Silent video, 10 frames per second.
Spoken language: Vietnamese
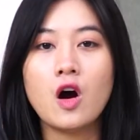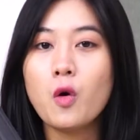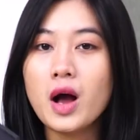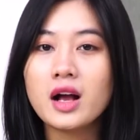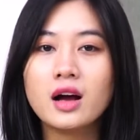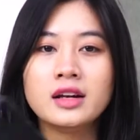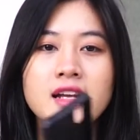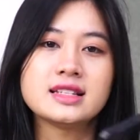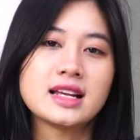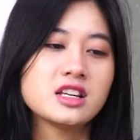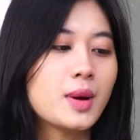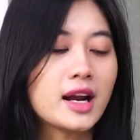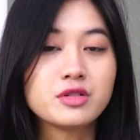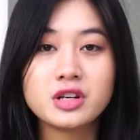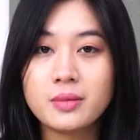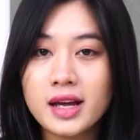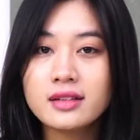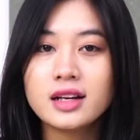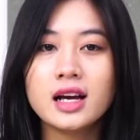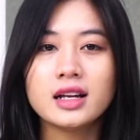UAG thì dành cho bạn nào chưa biết
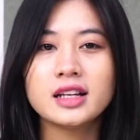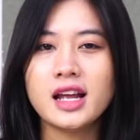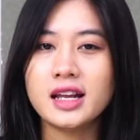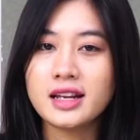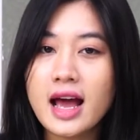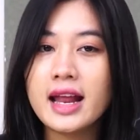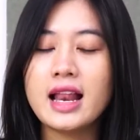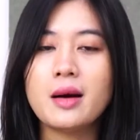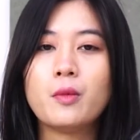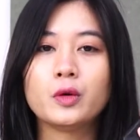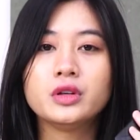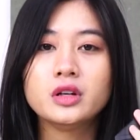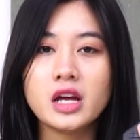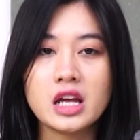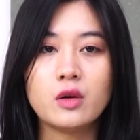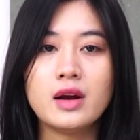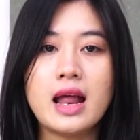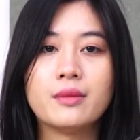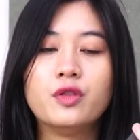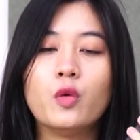thì đây là một thương hiệu
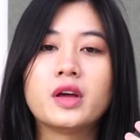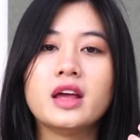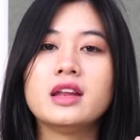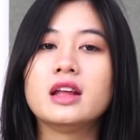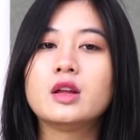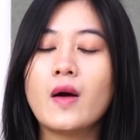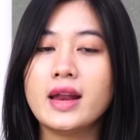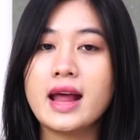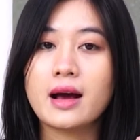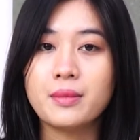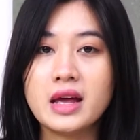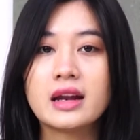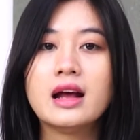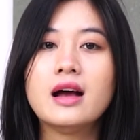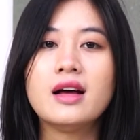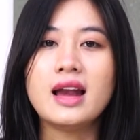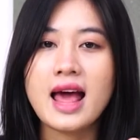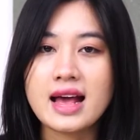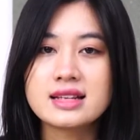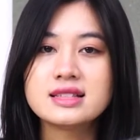làm phụ kiện điện thoại đặc biệt
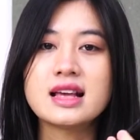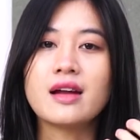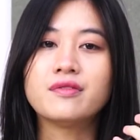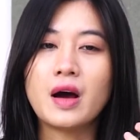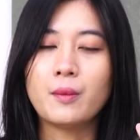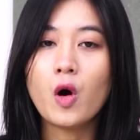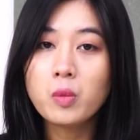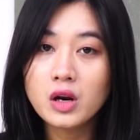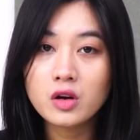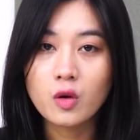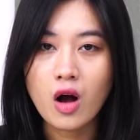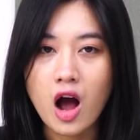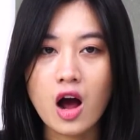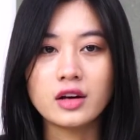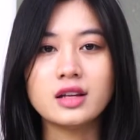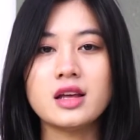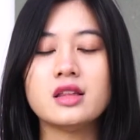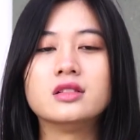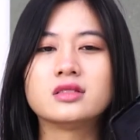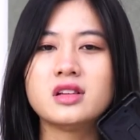là sản phẩm ốp lưng của họ thì
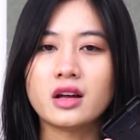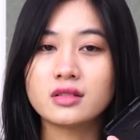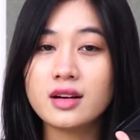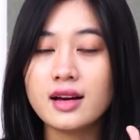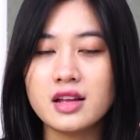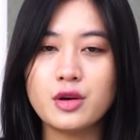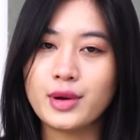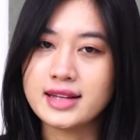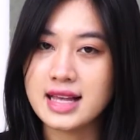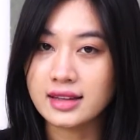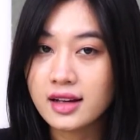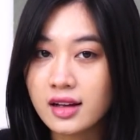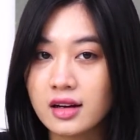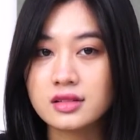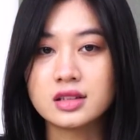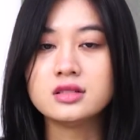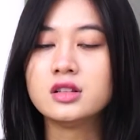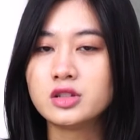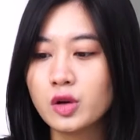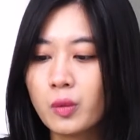được nhận rất là nhiều đánh giá tích cực từ
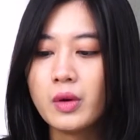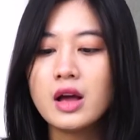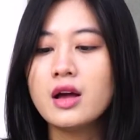người dùng